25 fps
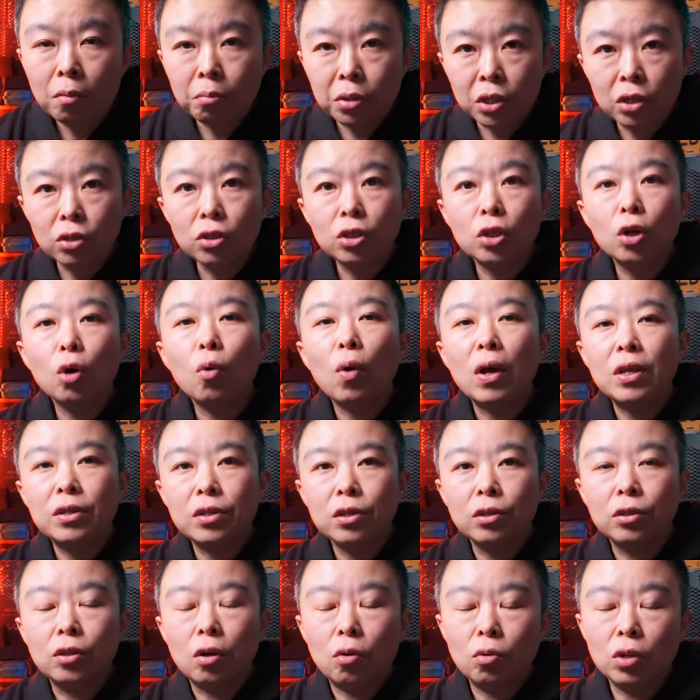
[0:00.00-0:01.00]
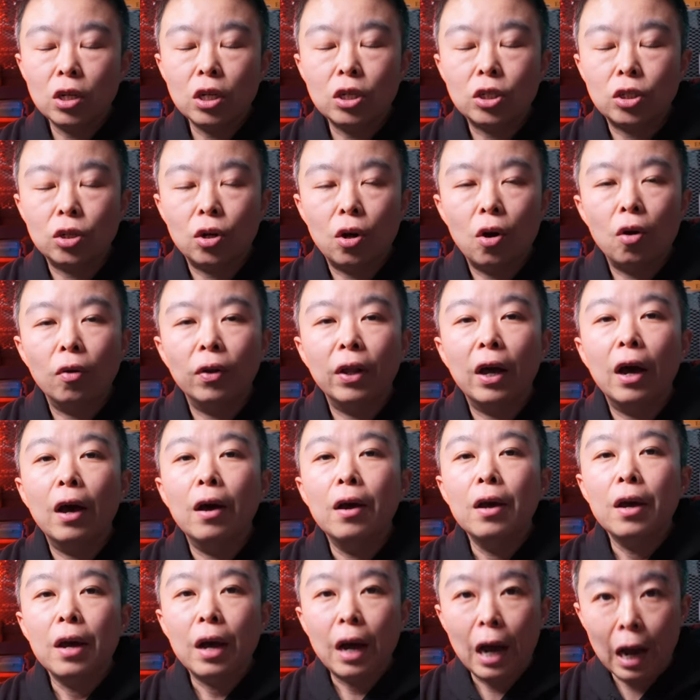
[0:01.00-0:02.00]
平时换镜头的时候呢，
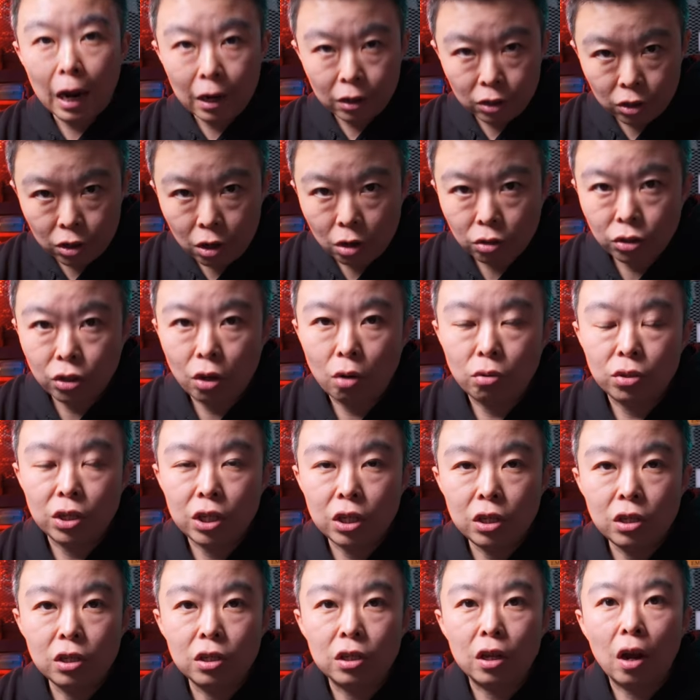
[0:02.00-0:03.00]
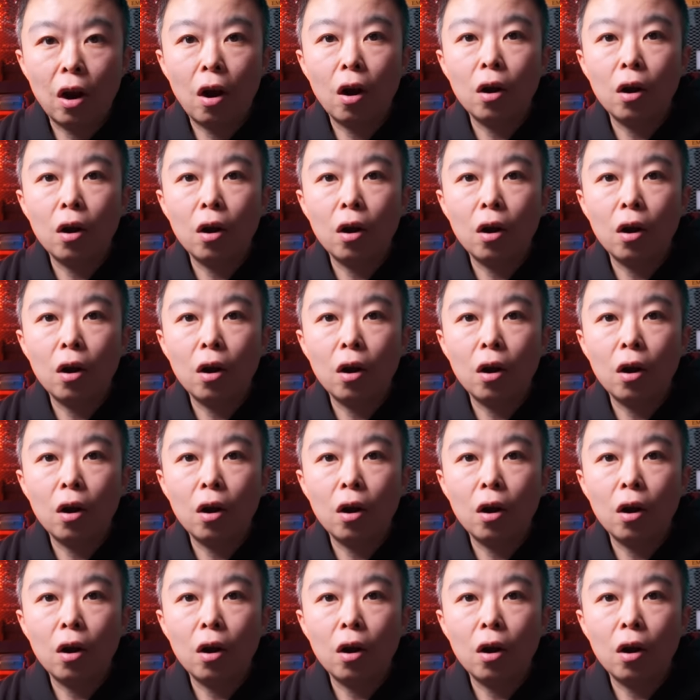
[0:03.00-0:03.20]
还是要小心一点。